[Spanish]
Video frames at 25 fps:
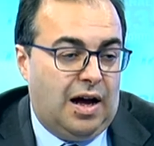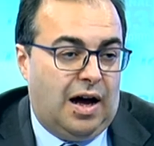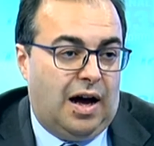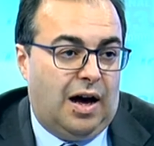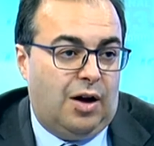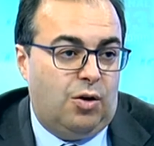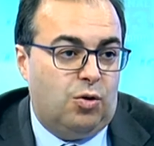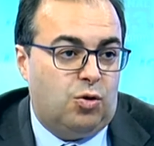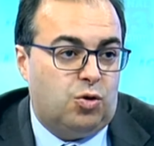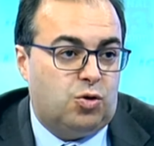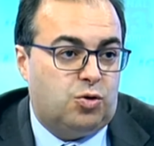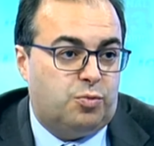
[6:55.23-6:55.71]

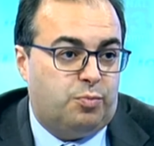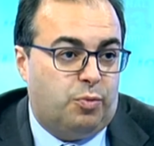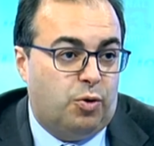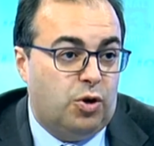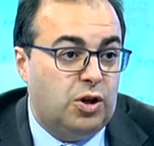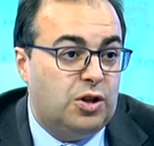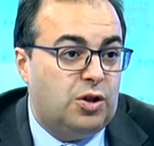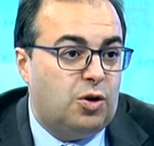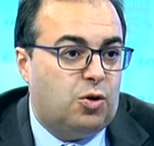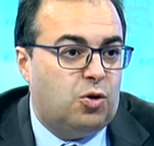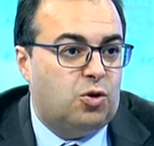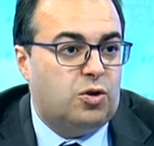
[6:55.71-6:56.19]
a los
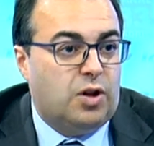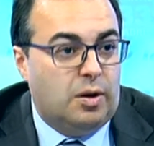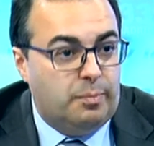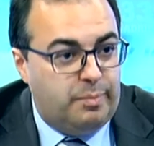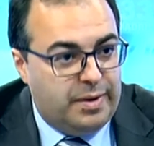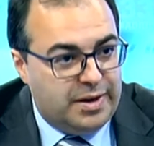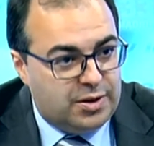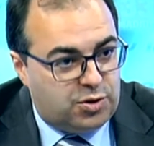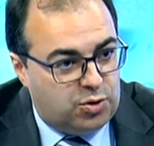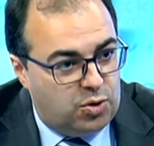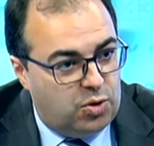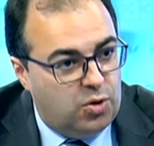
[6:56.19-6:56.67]
políticos del
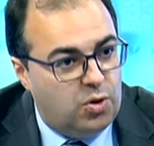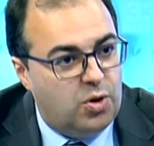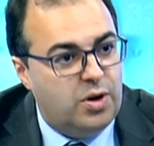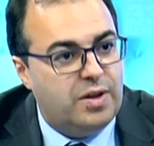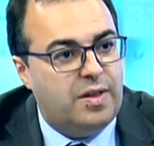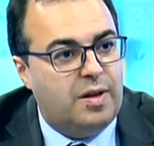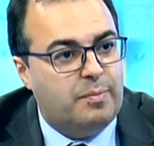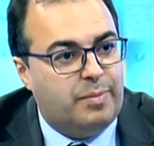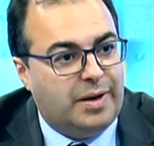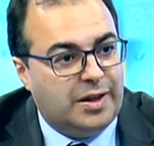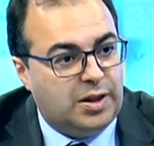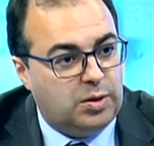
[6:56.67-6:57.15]

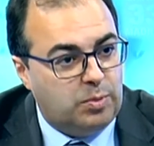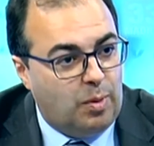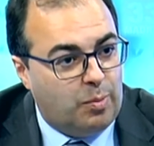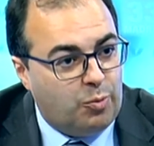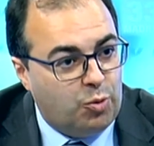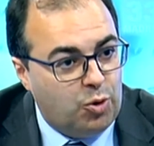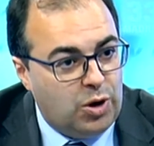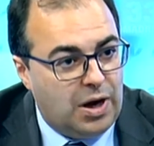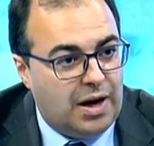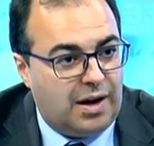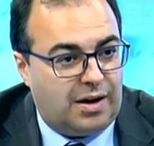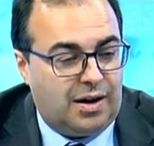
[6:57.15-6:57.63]
PSOE y del Partido
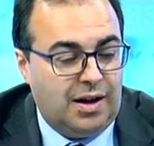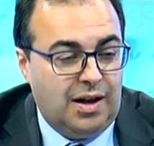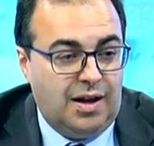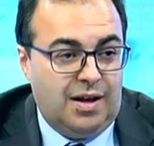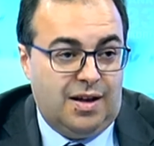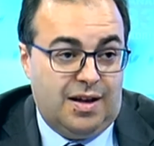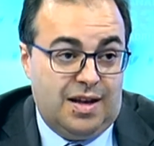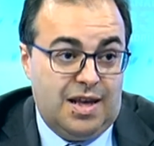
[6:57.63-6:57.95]
Popular